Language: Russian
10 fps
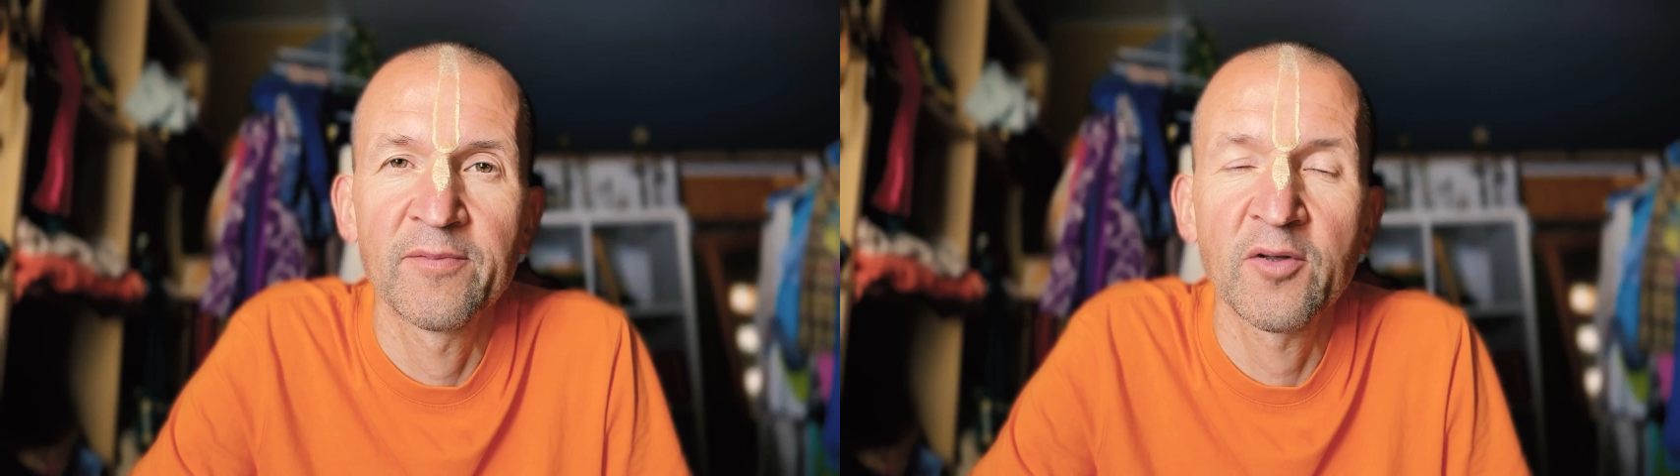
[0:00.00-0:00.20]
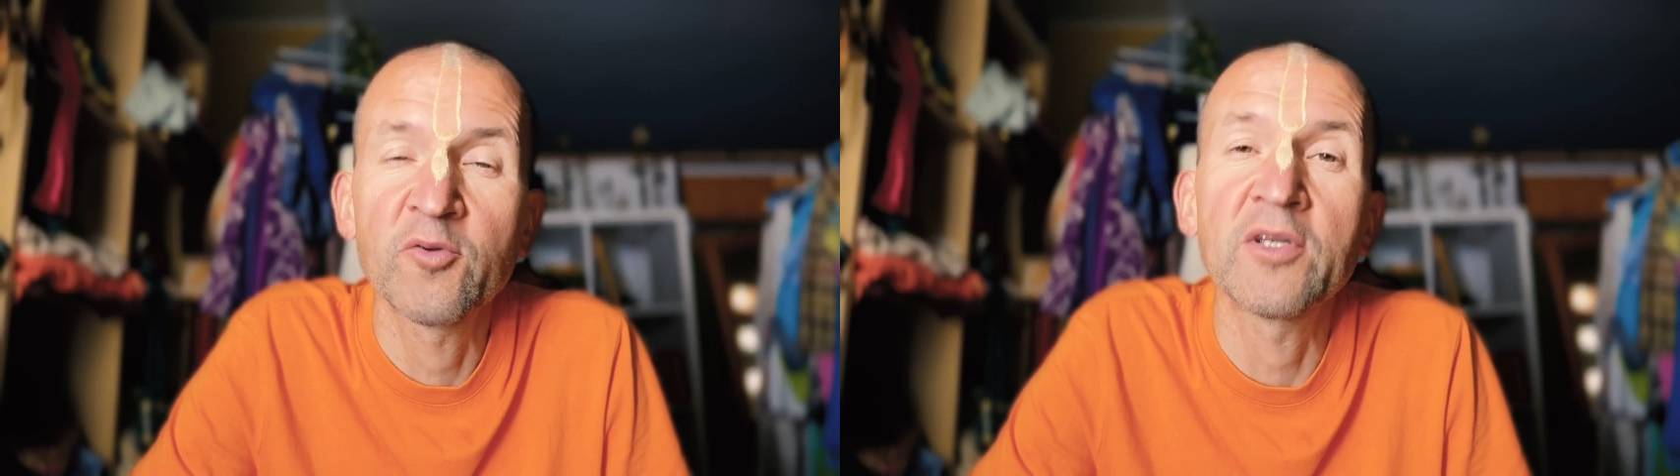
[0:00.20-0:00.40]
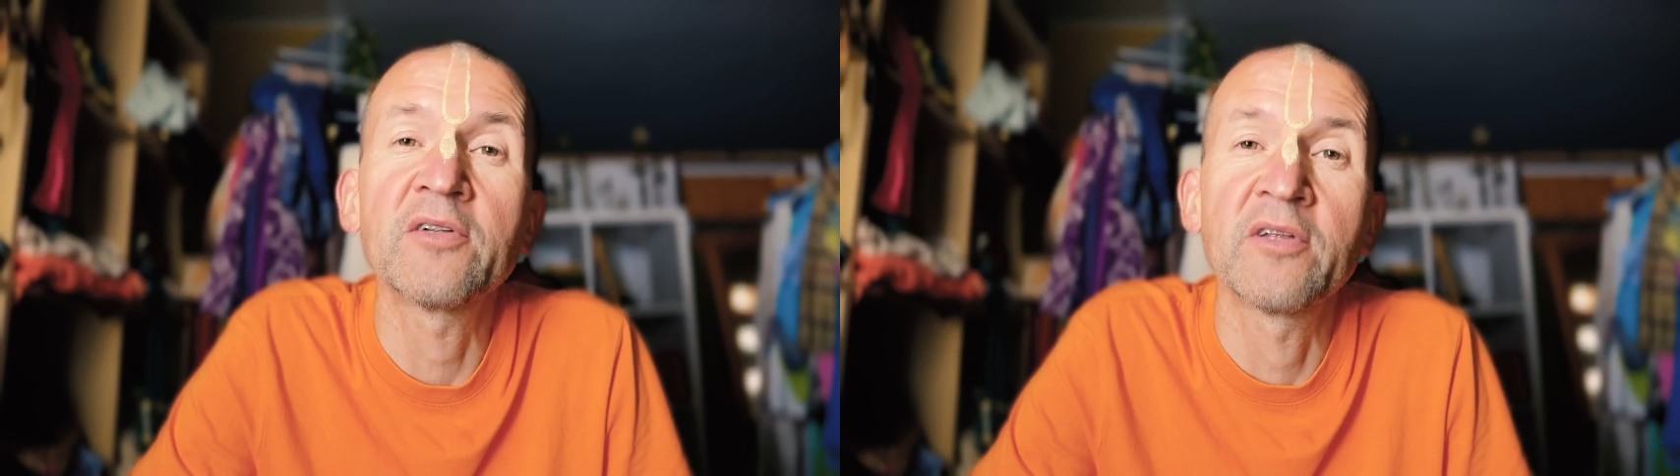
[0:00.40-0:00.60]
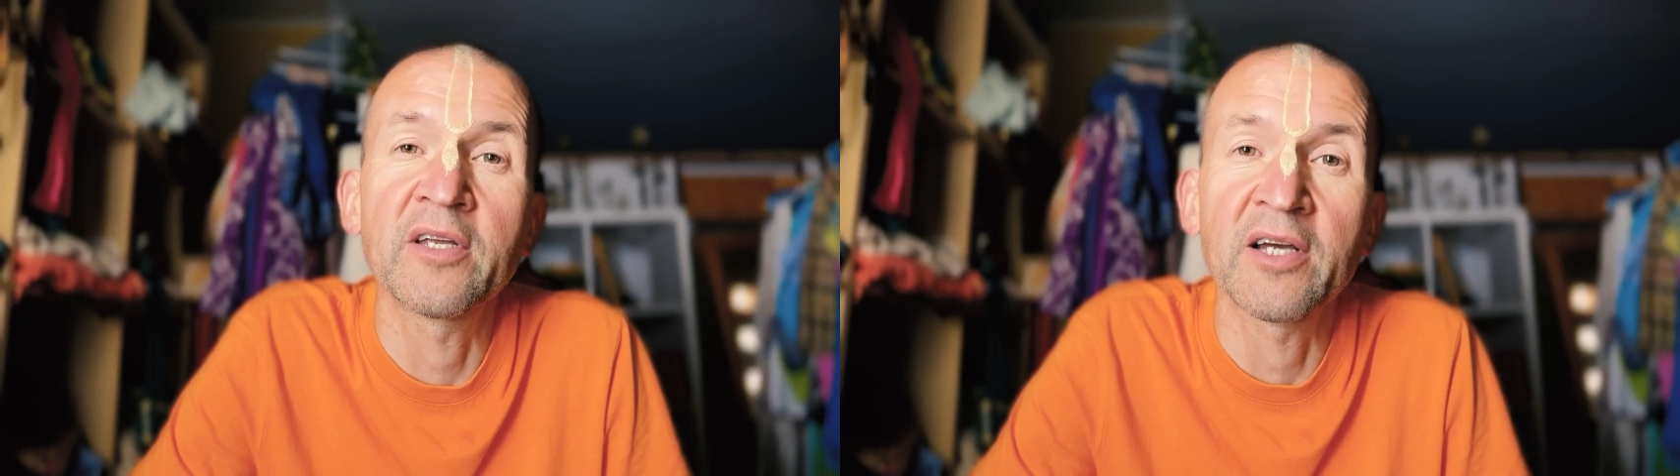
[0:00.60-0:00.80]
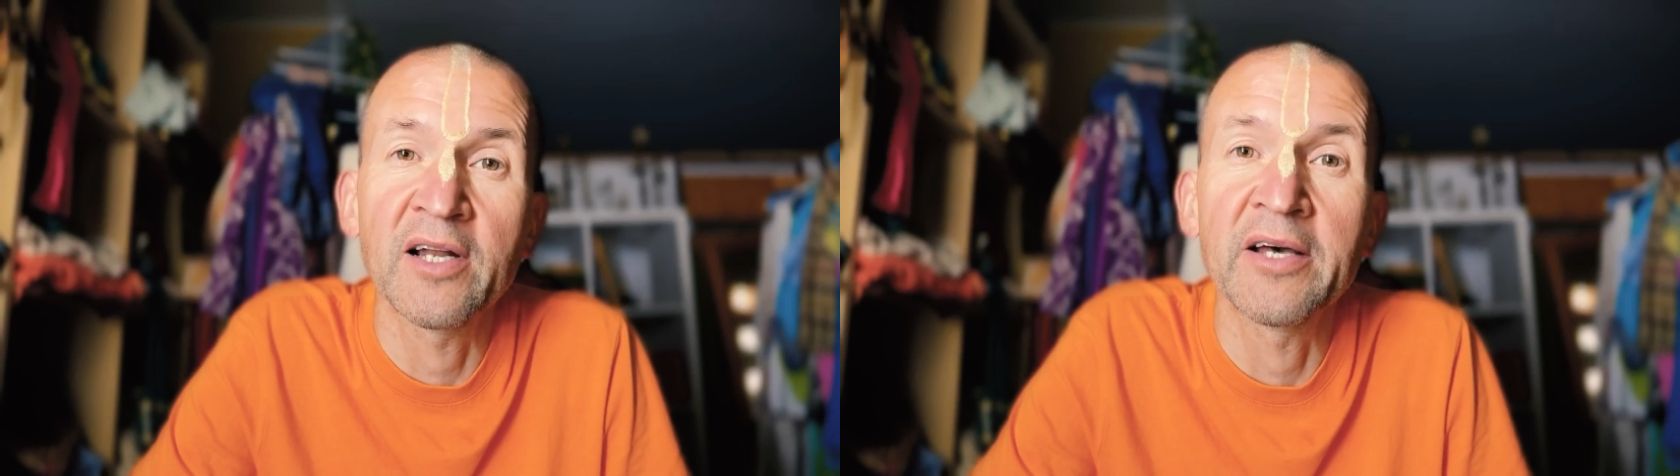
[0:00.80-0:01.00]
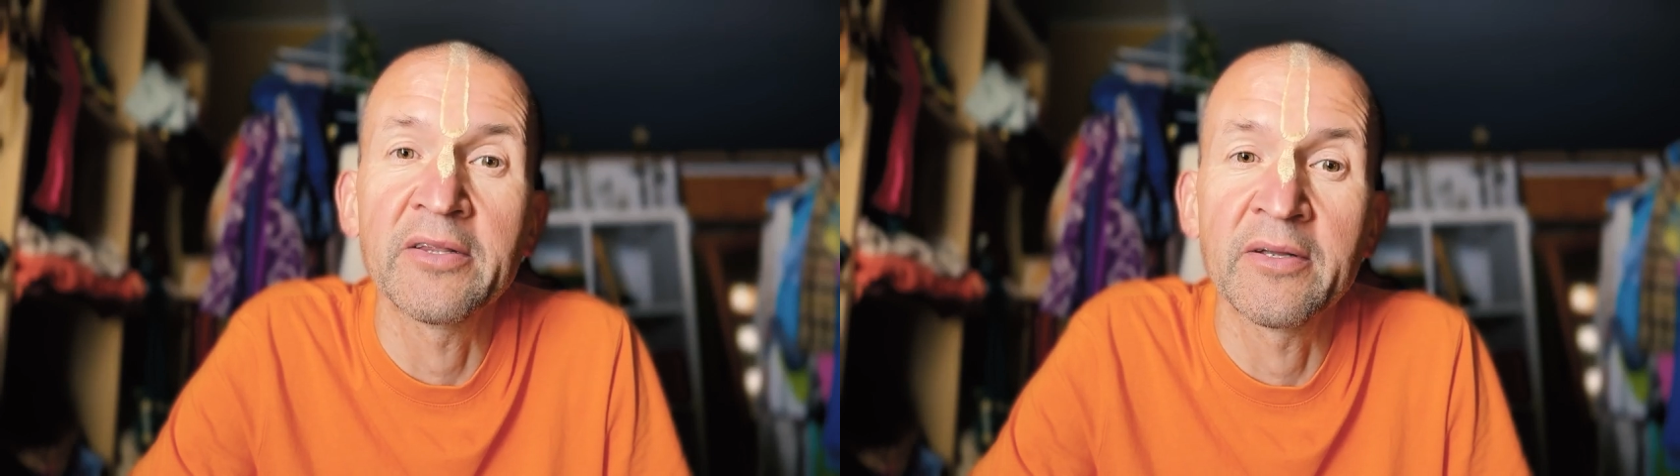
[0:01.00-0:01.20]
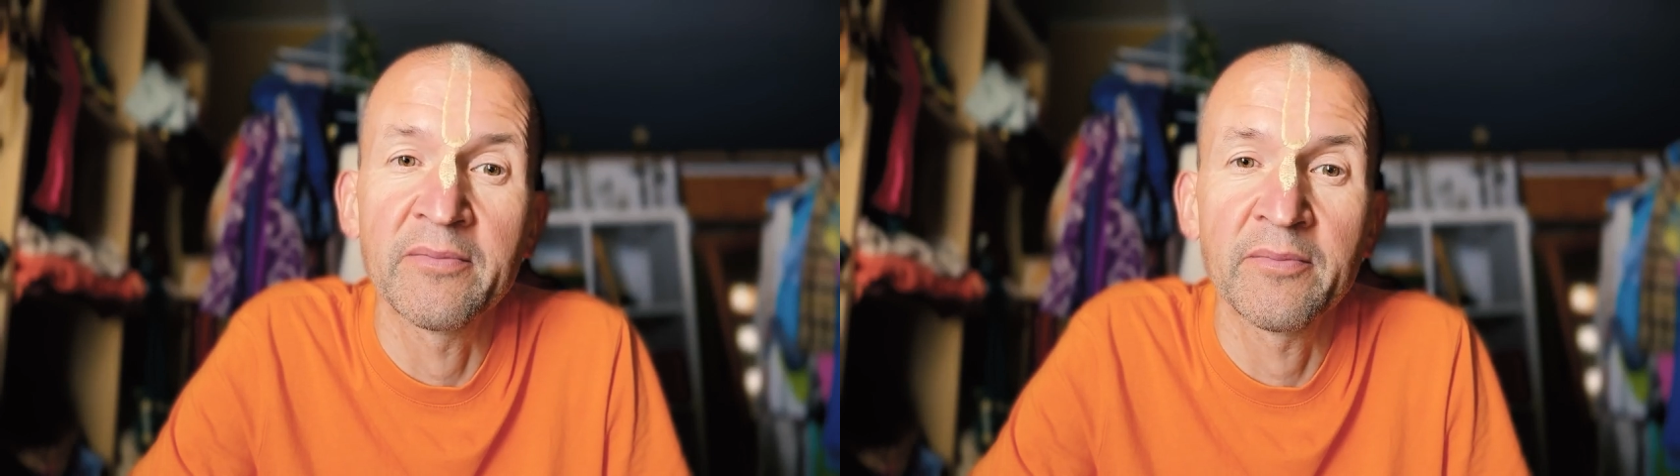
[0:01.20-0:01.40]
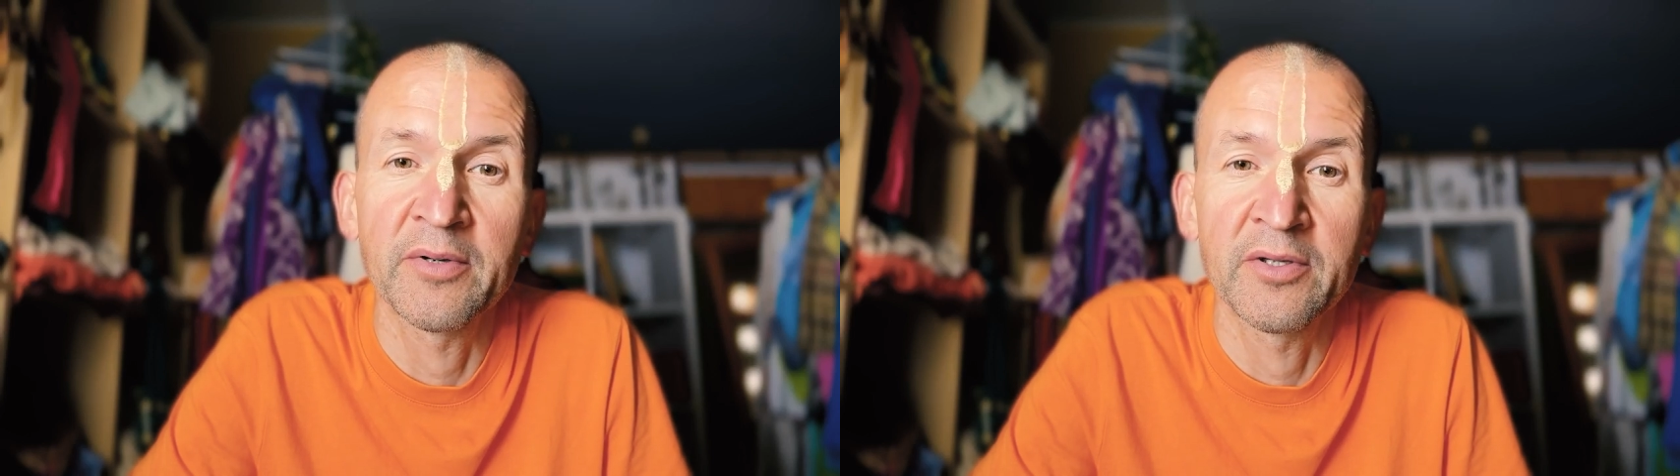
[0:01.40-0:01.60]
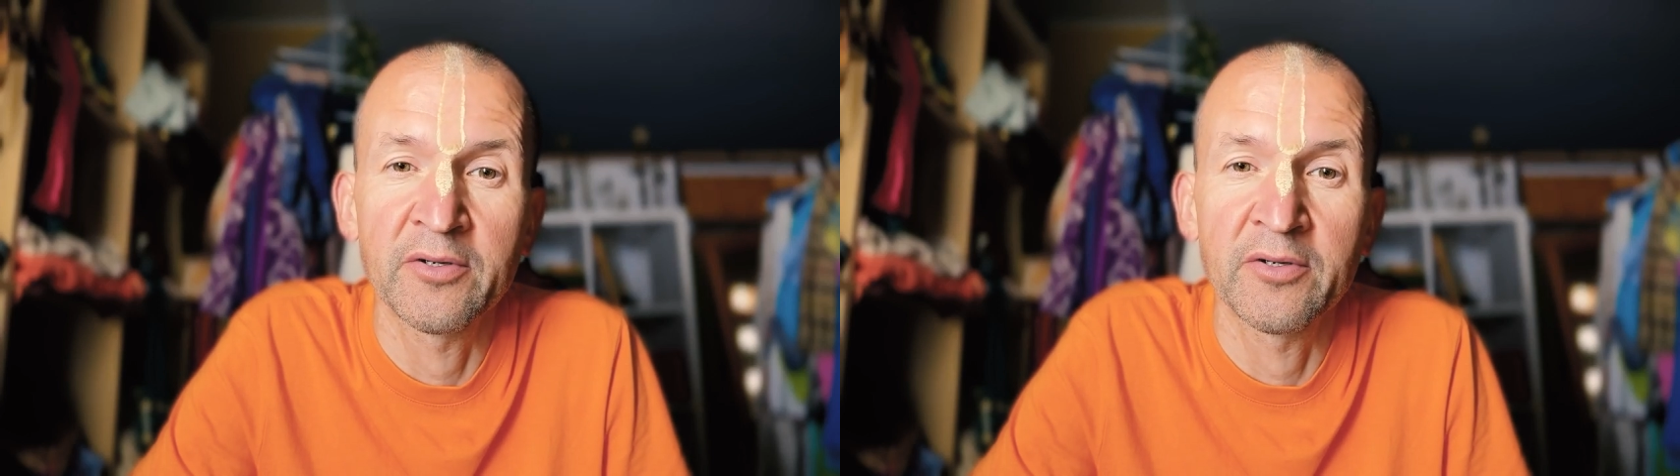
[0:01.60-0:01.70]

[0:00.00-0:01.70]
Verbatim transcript: Он делает гирлянды под